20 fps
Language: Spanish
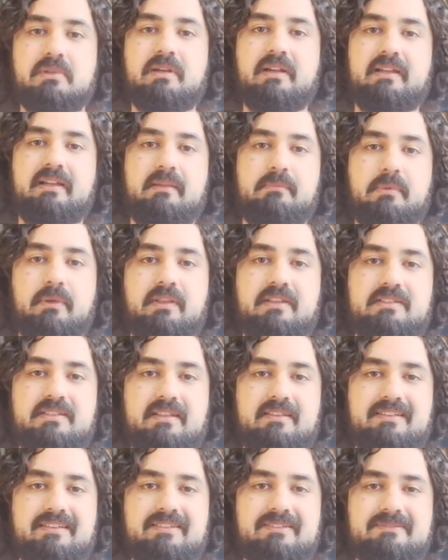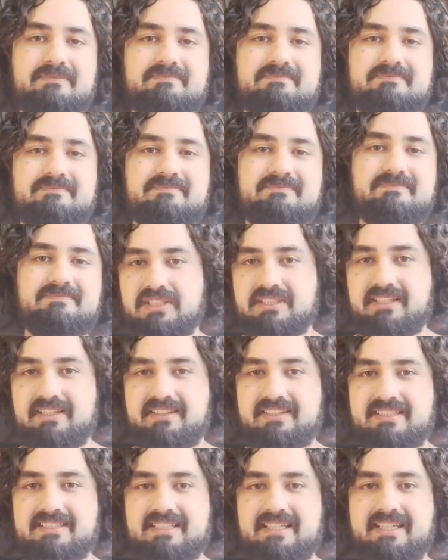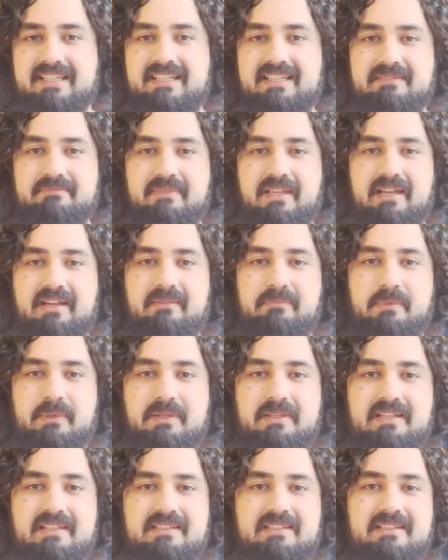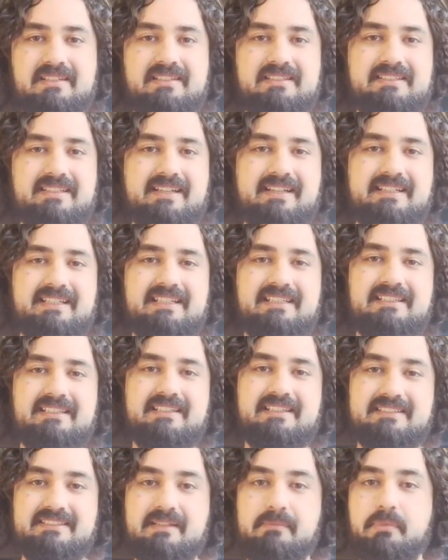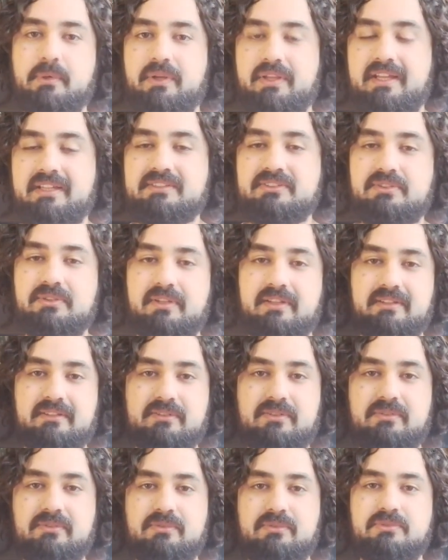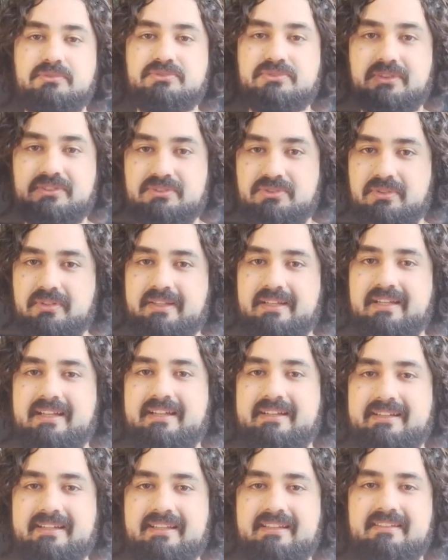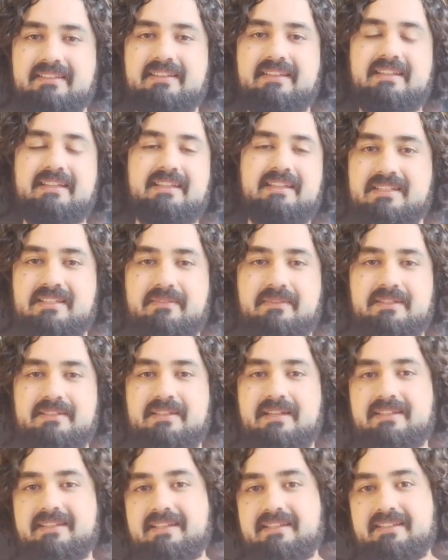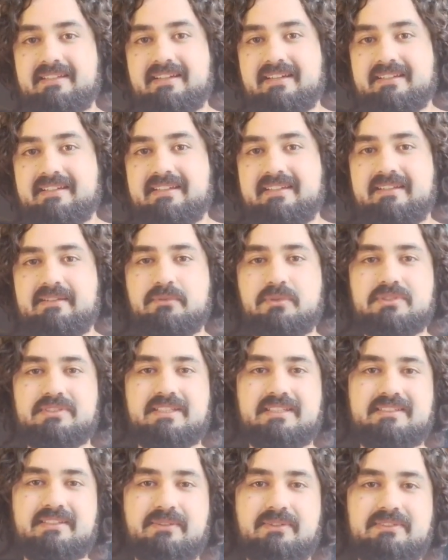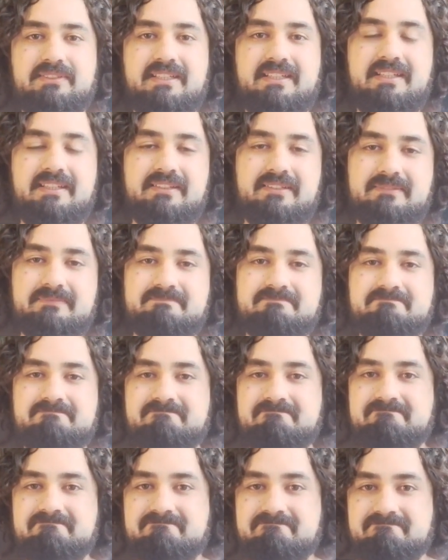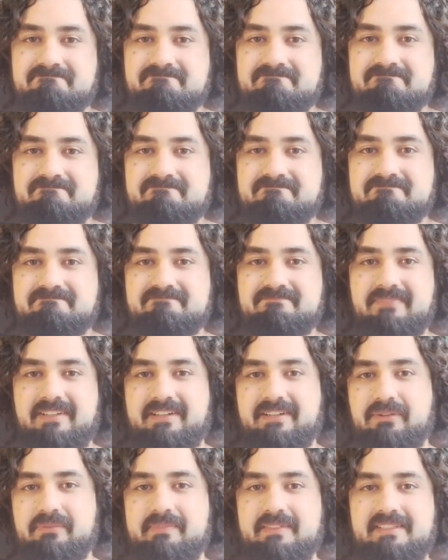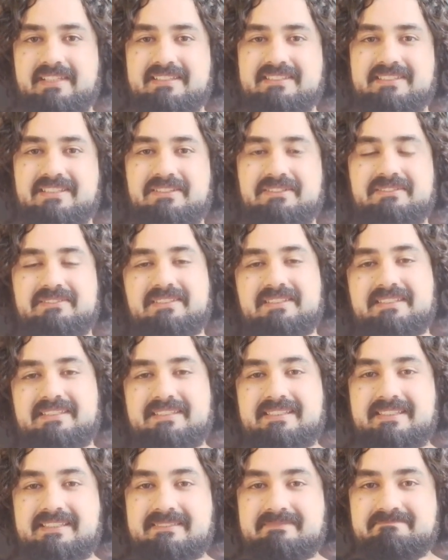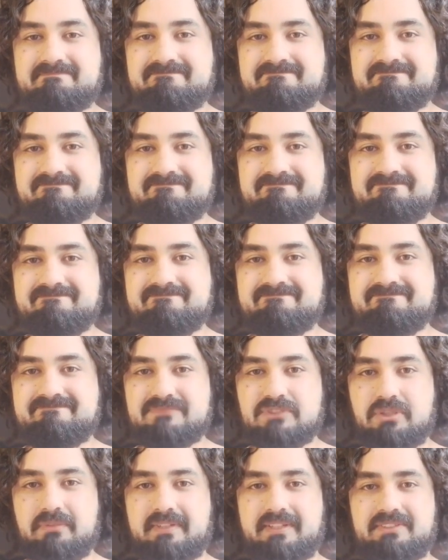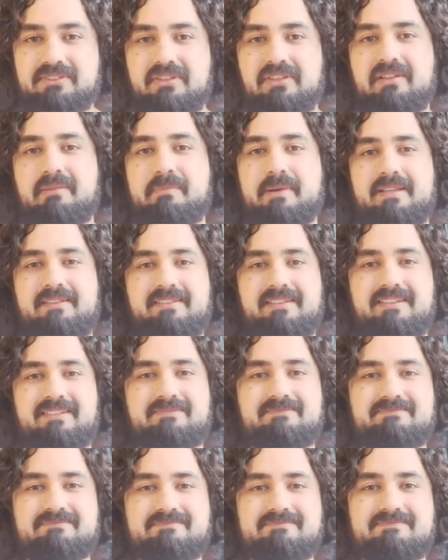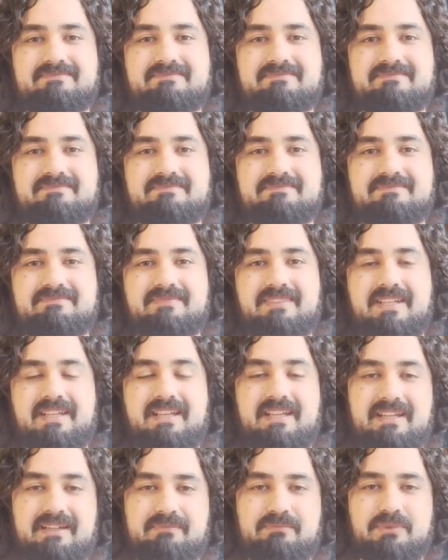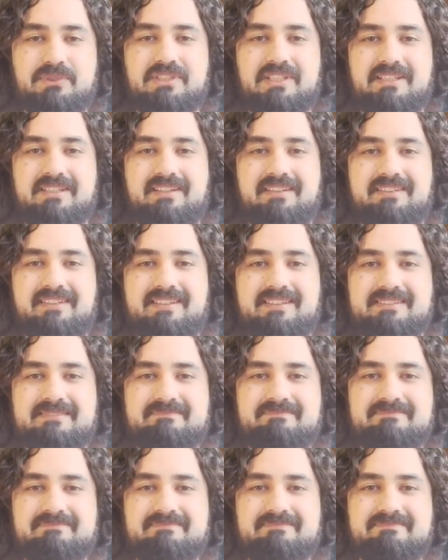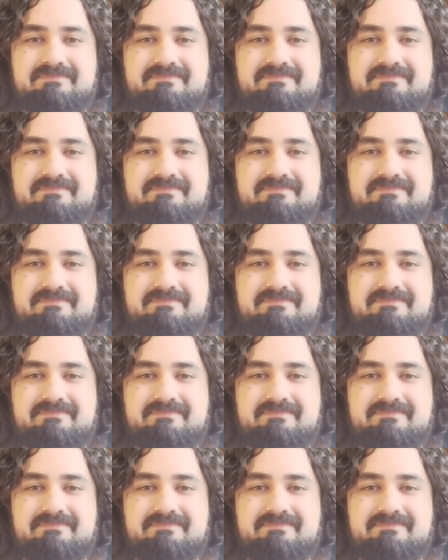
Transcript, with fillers: por la que podéis hacerlo. Muchas gracias a quienes me apoyan en este canal, en este proyecto, en conjunto, en toda la red. Si sabéis de alguien a quien le gusta este contenido, recomendádselo y, sobre todo, aprended. Muchas gracias.